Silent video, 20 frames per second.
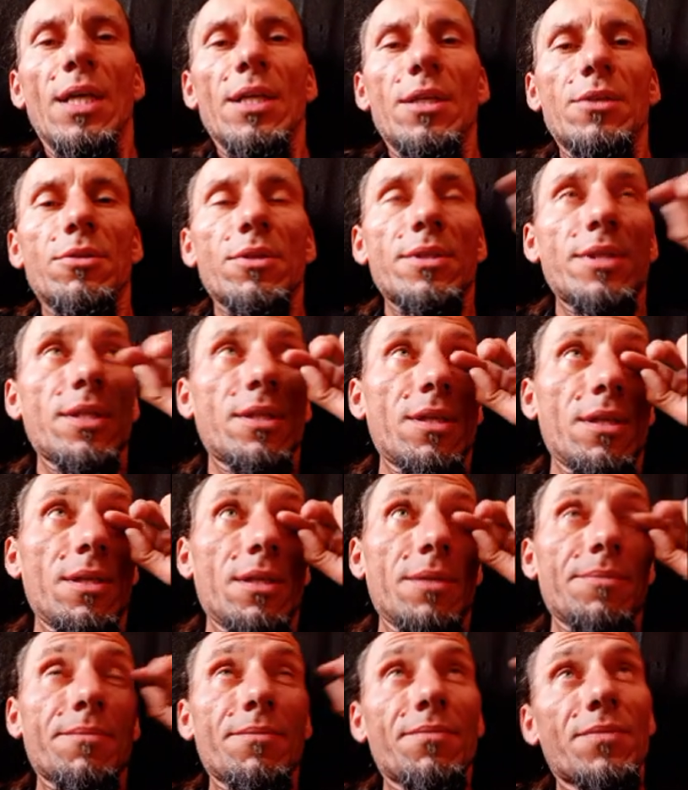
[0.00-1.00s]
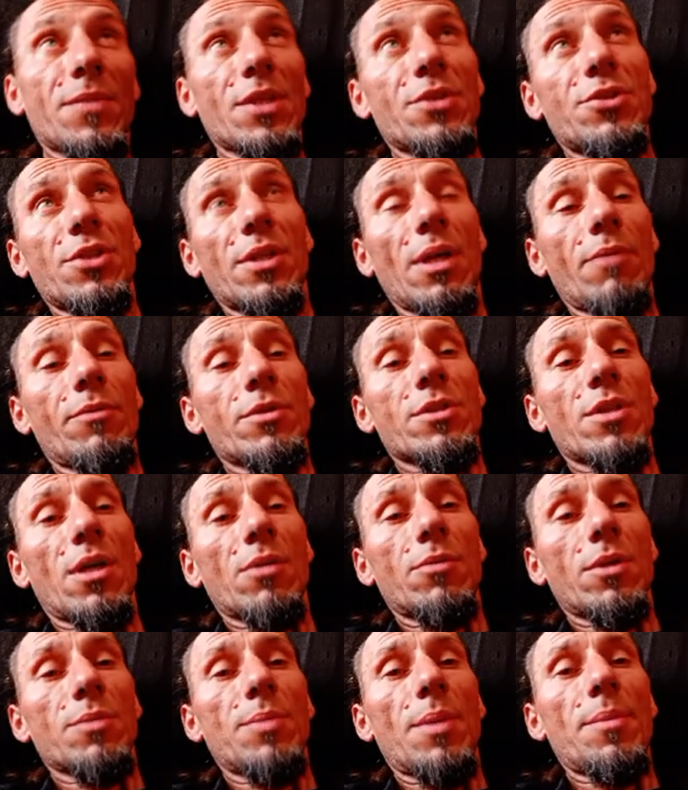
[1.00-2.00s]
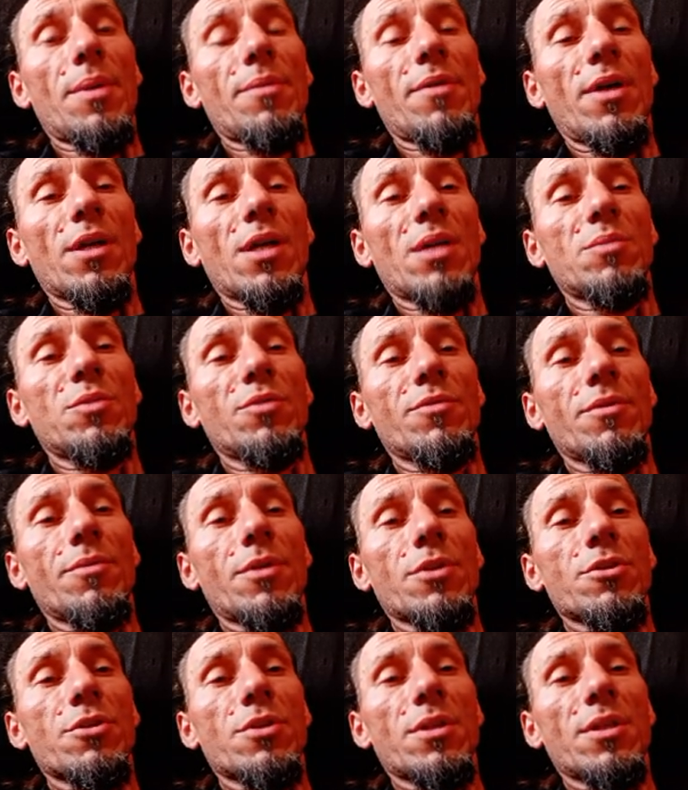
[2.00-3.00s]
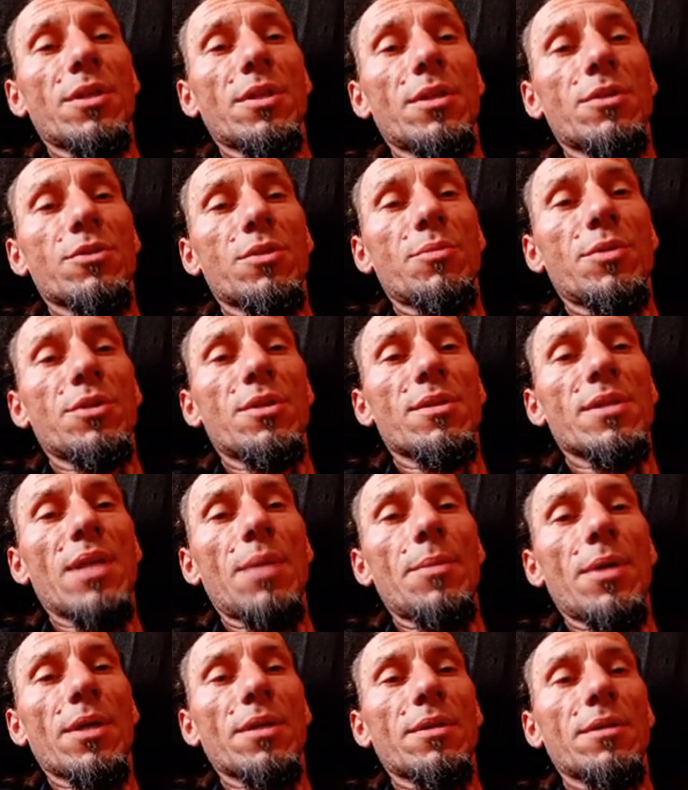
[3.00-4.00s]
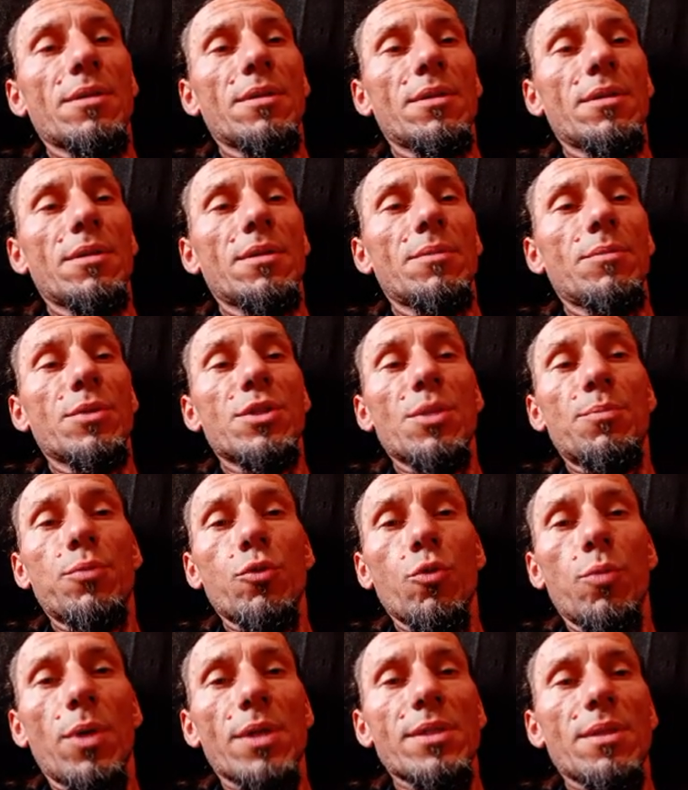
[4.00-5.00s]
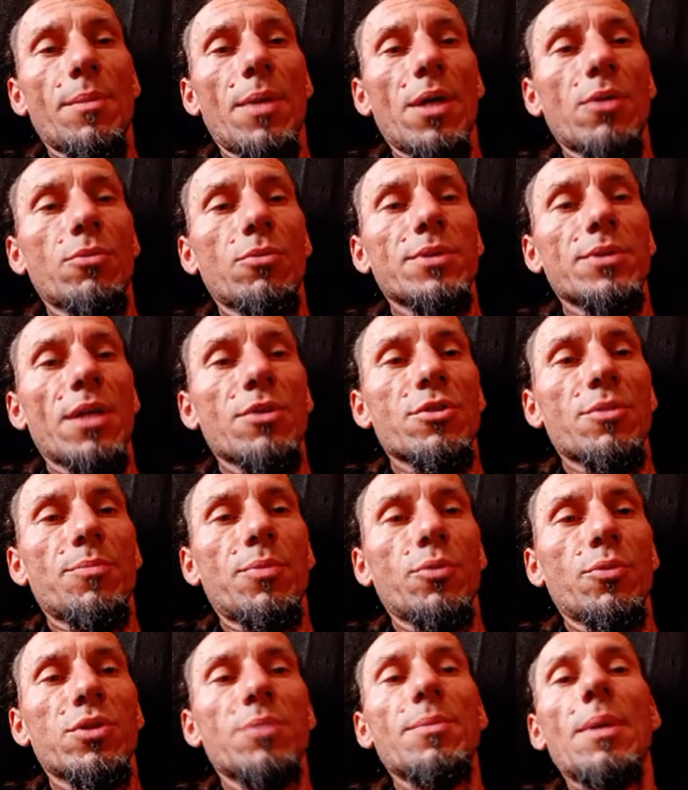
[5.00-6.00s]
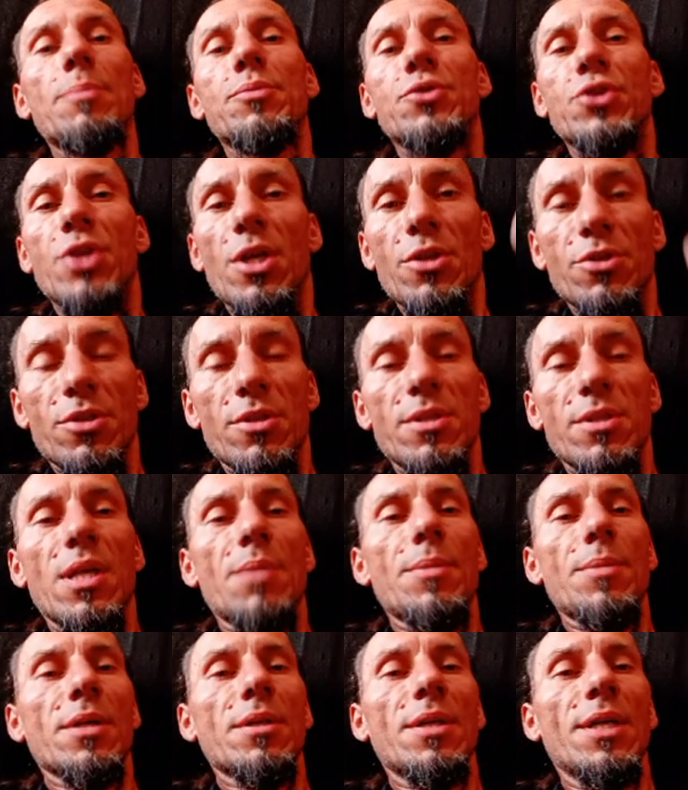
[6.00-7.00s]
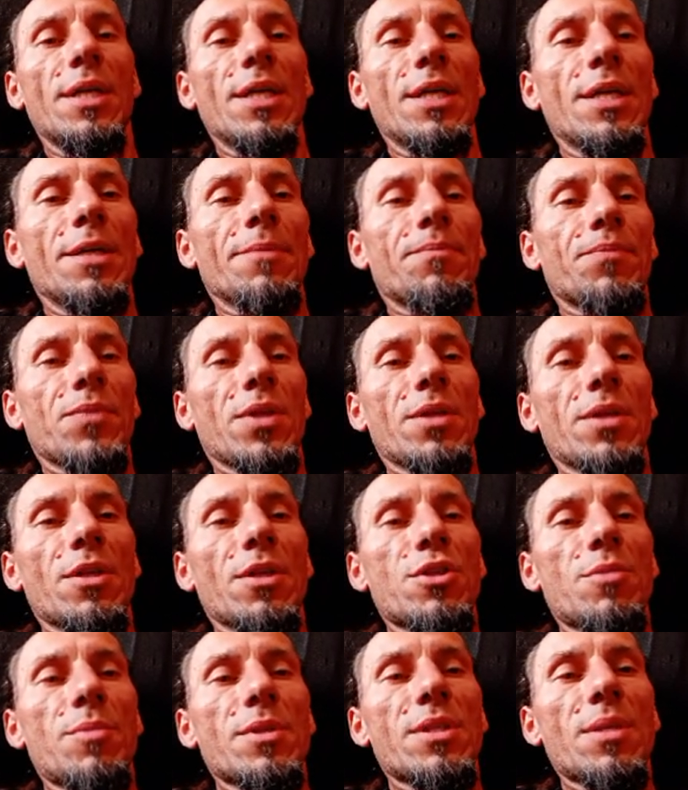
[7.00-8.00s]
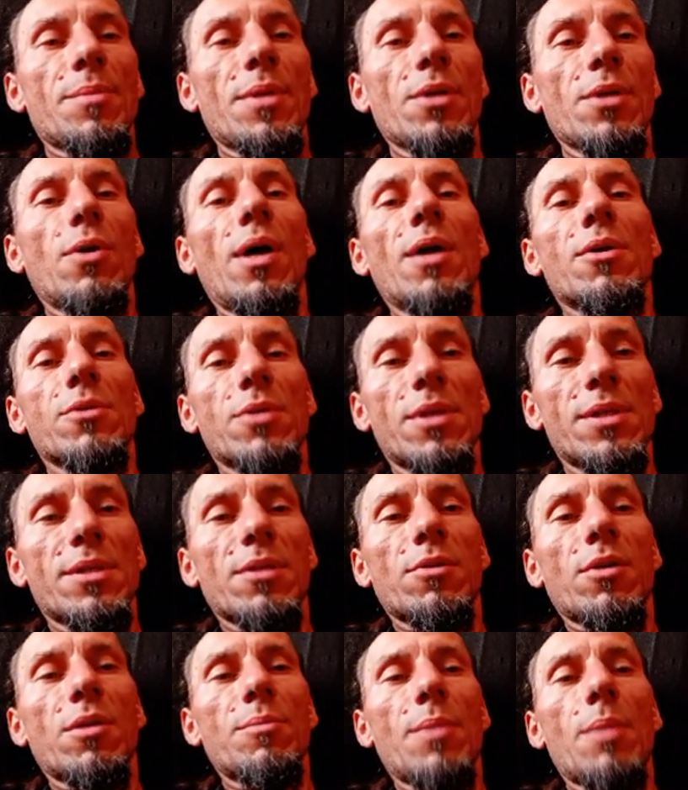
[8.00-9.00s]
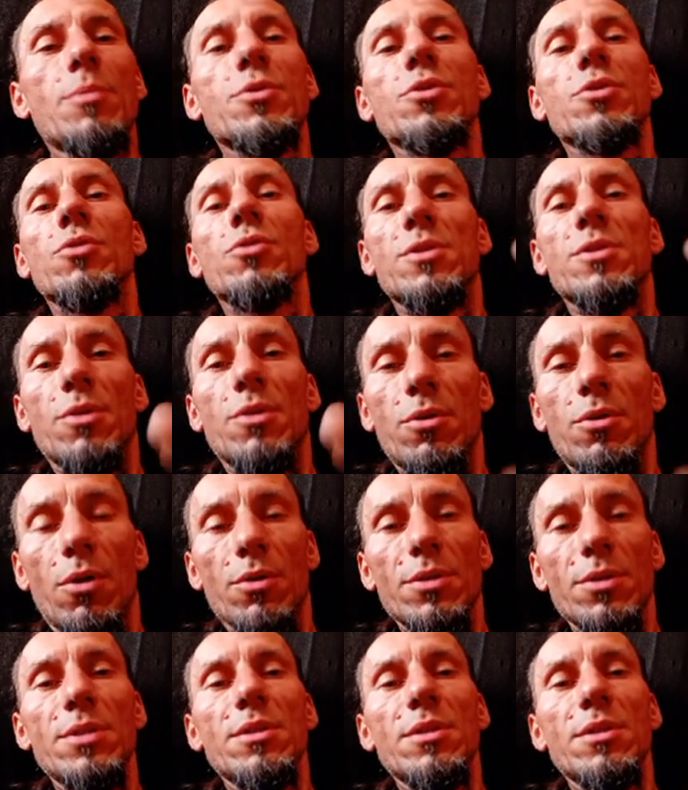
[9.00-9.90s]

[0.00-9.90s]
I to jest takie mm, ciekawe, że akurat Baba Wanga mówi właśnie, że będzie zamach, e, będzie próba zamachu, tak? Że Putin ma przeżyć zamach na siebie samego, a organizatorem ma być ktoś z ochrony.